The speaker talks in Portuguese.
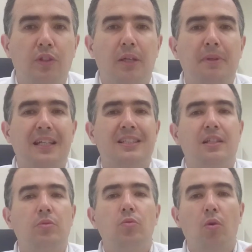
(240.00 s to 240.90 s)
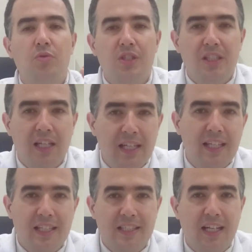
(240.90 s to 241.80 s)
contaminação com
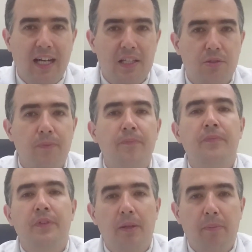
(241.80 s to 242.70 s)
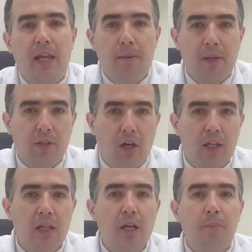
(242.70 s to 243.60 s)
sangue nesse caso também é
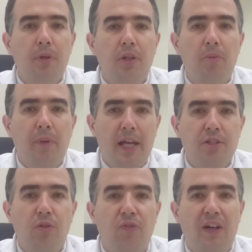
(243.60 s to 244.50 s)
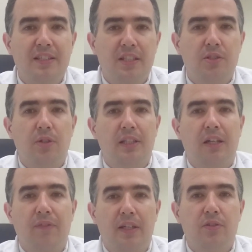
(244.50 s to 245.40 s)
menor, porque o médico faz isso
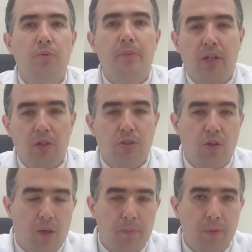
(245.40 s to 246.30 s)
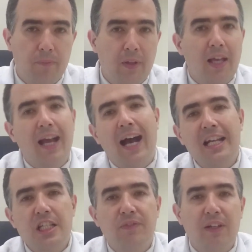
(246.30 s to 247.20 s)
através do microscópio.
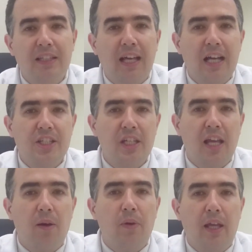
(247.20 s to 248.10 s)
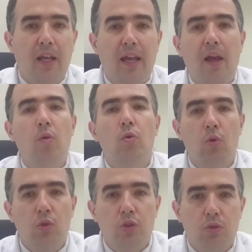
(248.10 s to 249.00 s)
A desvantagem é o que? É o
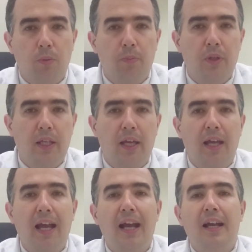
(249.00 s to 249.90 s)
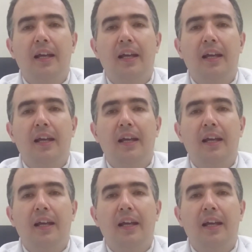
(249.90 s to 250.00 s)
custo, porque